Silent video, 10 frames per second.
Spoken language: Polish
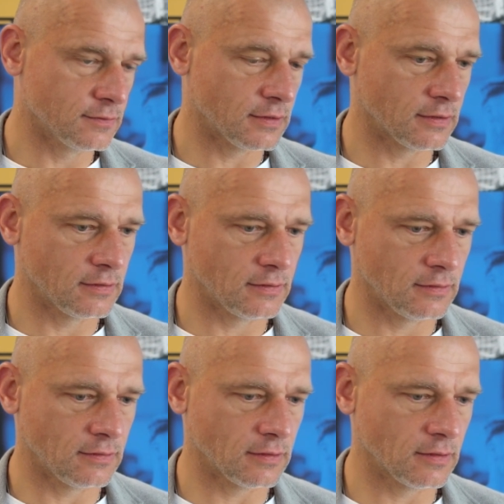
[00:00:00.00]
tak,
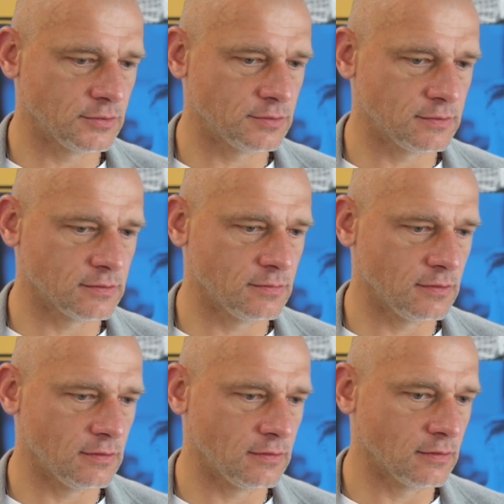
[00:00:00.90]
tak jakbyśmy
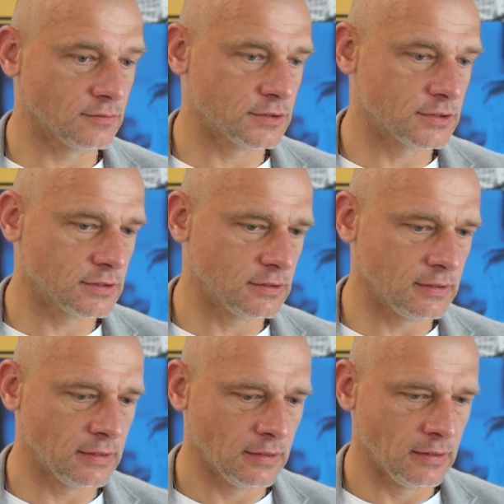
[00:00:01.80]
sobie tego
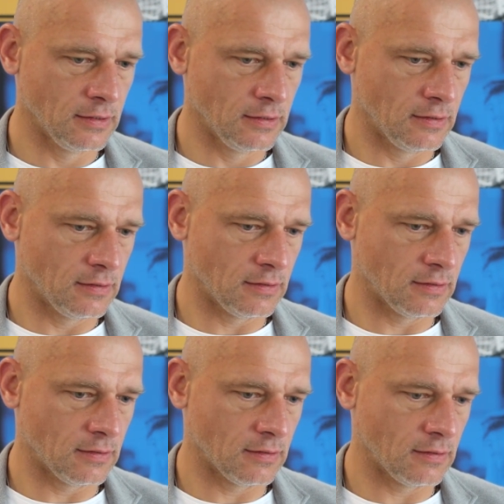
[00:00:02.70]
życzyli.
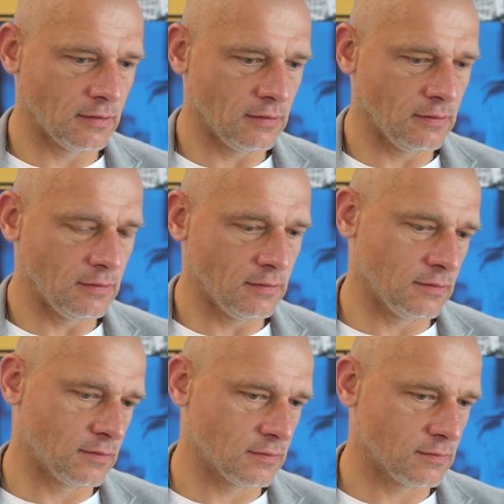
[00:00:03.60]
E,
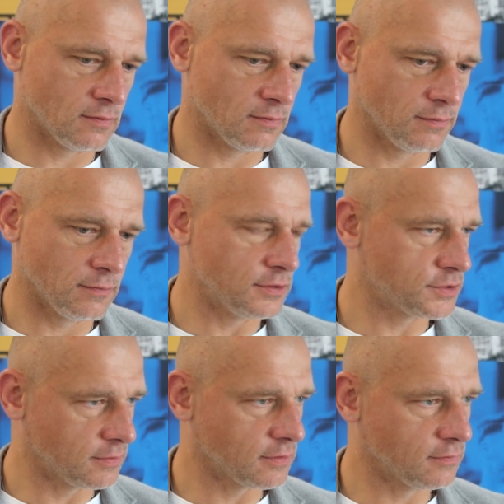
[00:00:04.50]
i e,
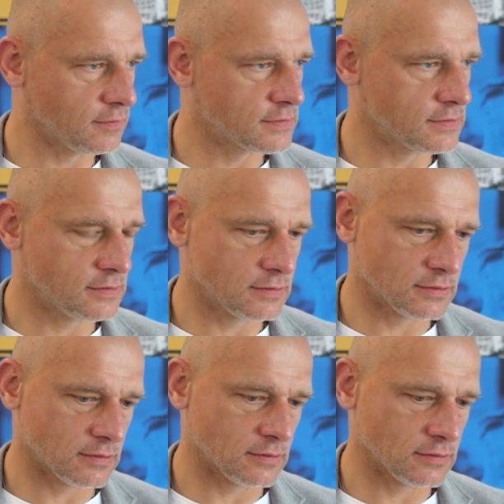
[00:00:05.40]
podjęliśmy taką decyzję,
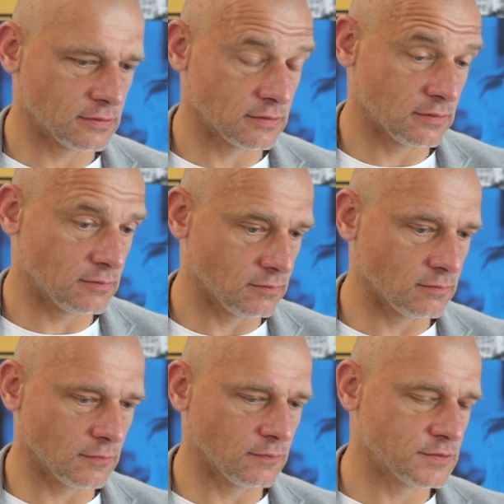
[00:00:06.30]
że, że
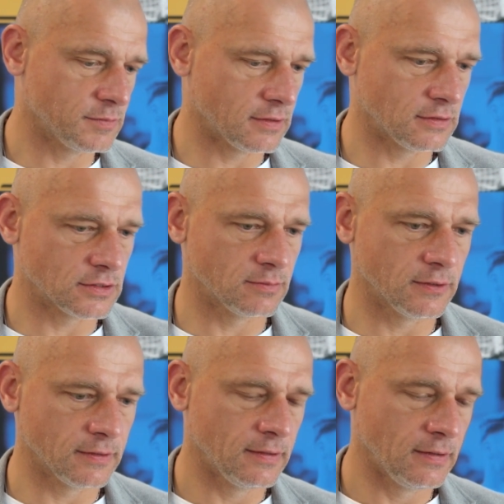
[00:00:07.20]
tą zmianę
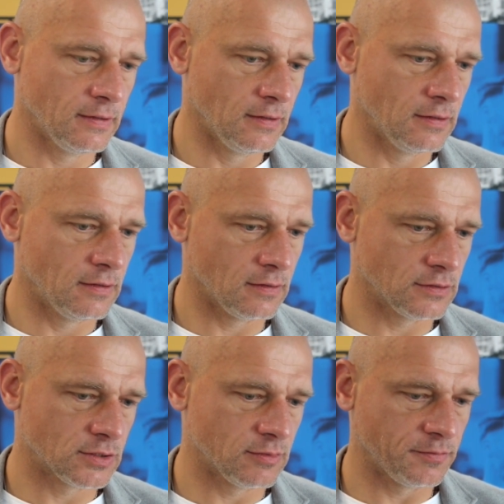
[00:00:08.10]
trzeba, e,
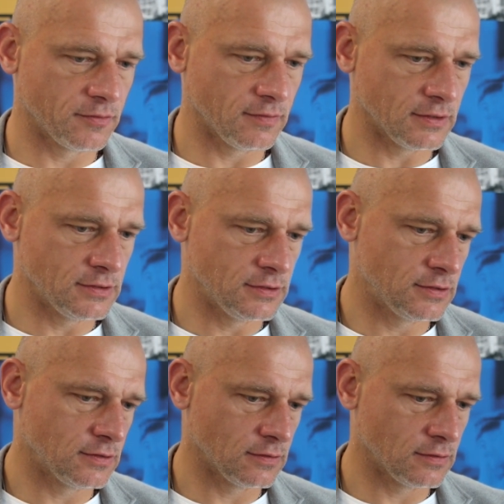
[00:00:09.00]
trzeba
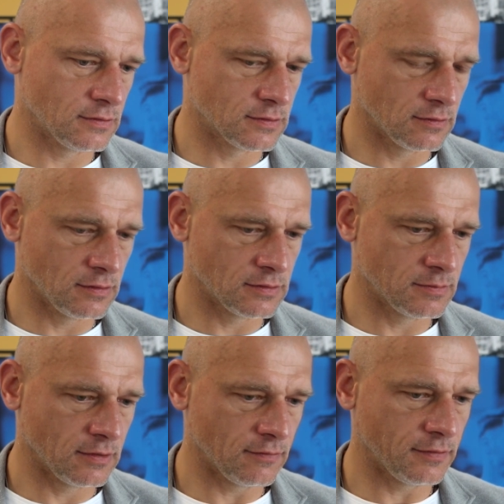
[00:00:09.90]
wprowadzić, co nie
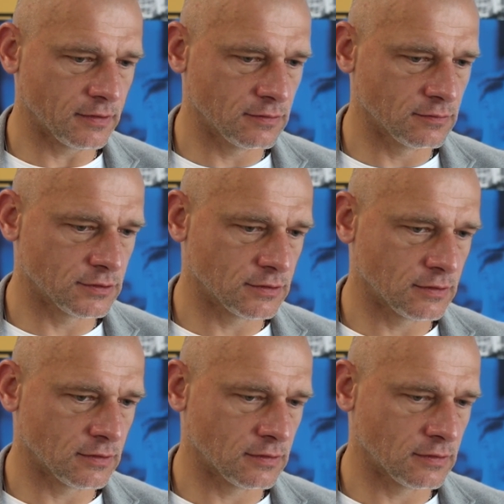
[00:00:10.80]
zmienia faktu, że